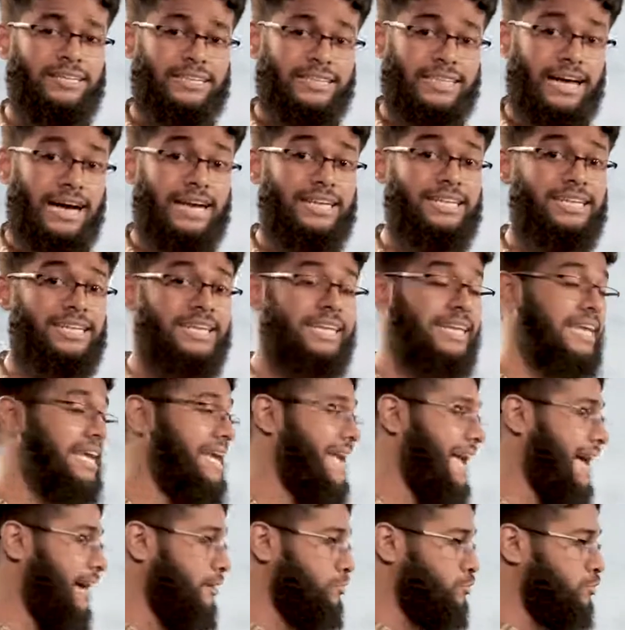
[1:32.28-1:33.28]
তার ঠিক
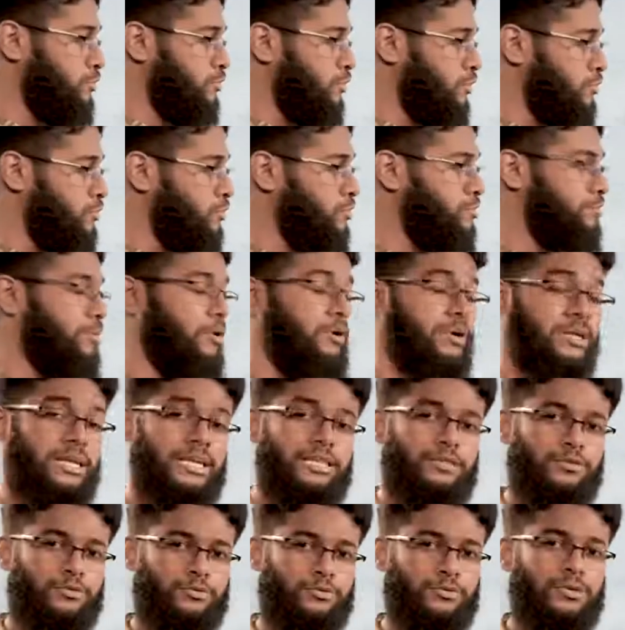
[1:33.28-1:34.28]
একশো বছর পর
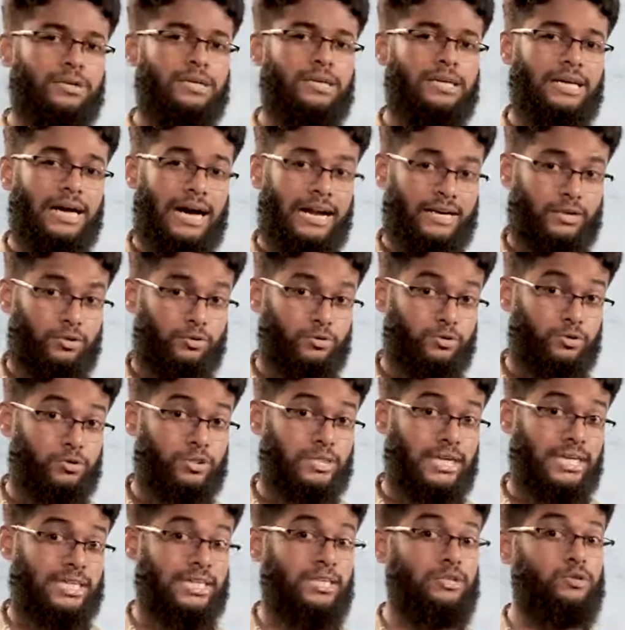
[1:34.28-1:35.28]
কিন্তু আঠারোশো
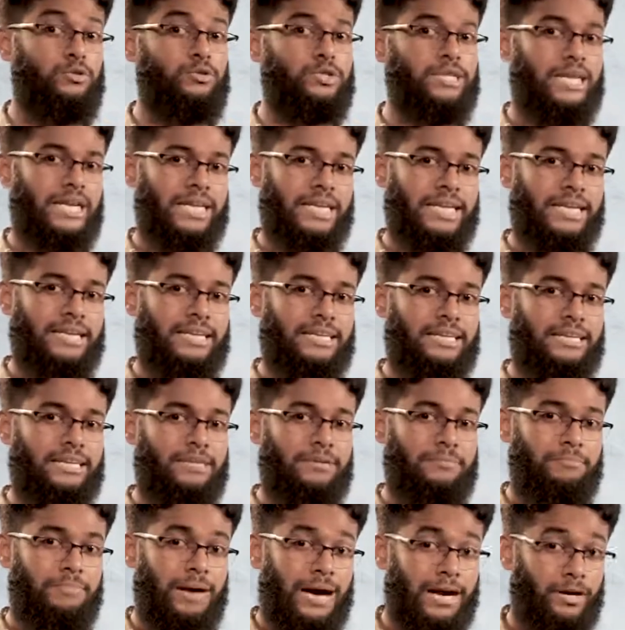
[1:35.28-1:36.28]
সাতান্ন সালে
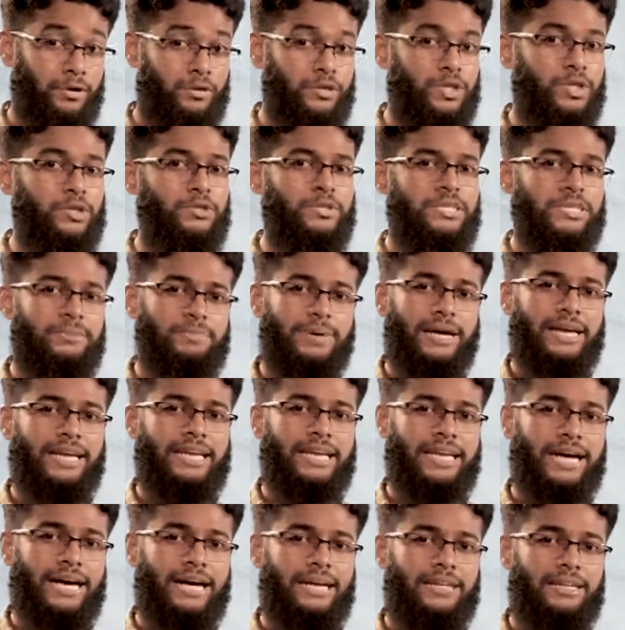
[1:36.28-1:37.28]
ভারতীয়
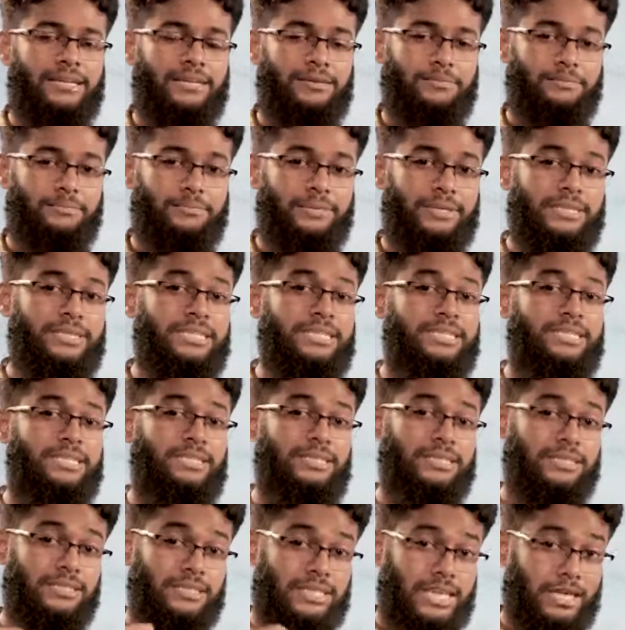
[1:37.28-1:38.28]
সিপাহীরা ব্রিটিশ
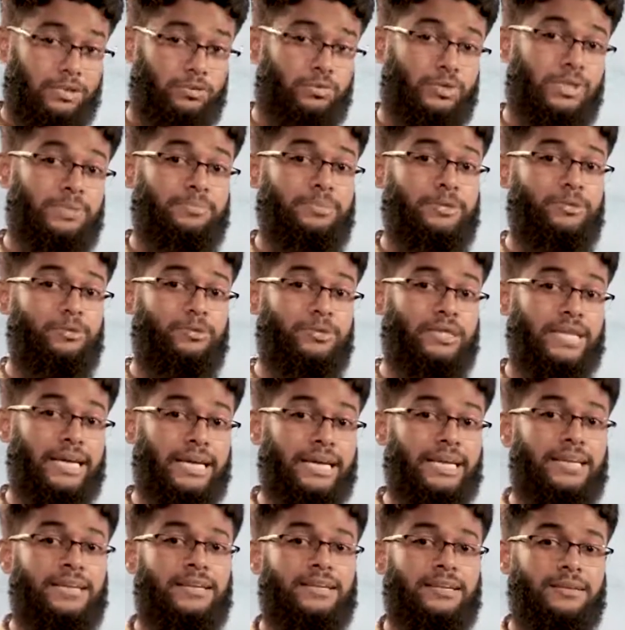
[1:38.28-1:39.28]
শাসনের বিরুদ্ধে
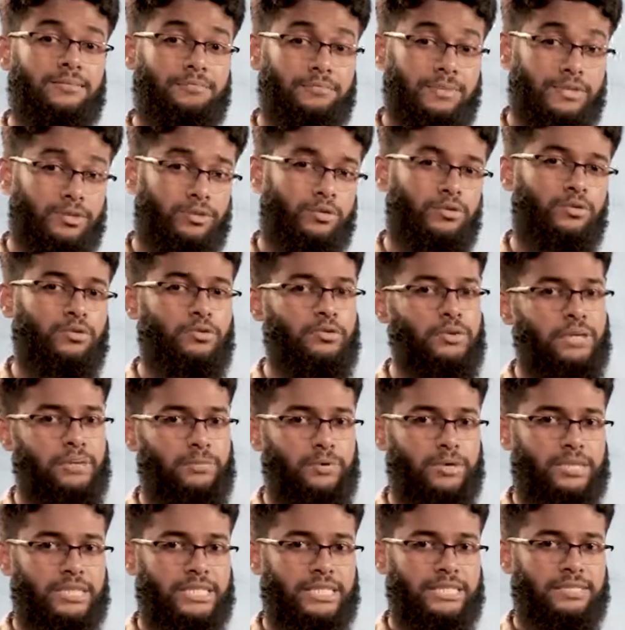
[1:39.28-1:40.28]
বিদ্রোহ করে
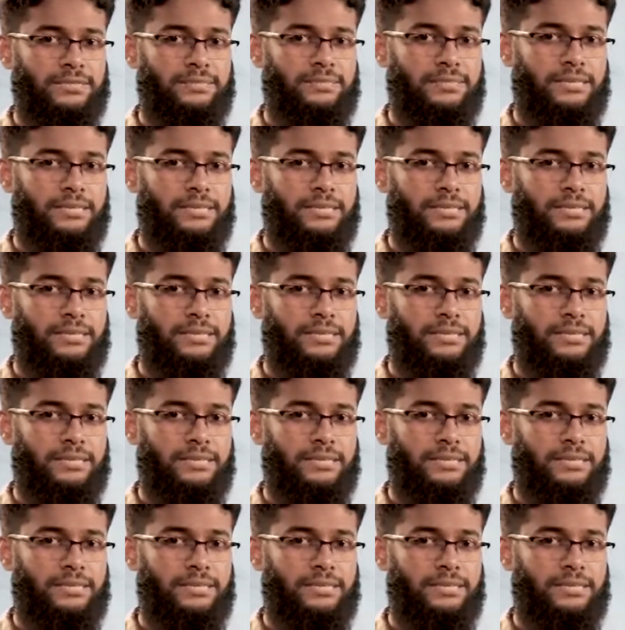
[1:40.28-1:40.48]
বসে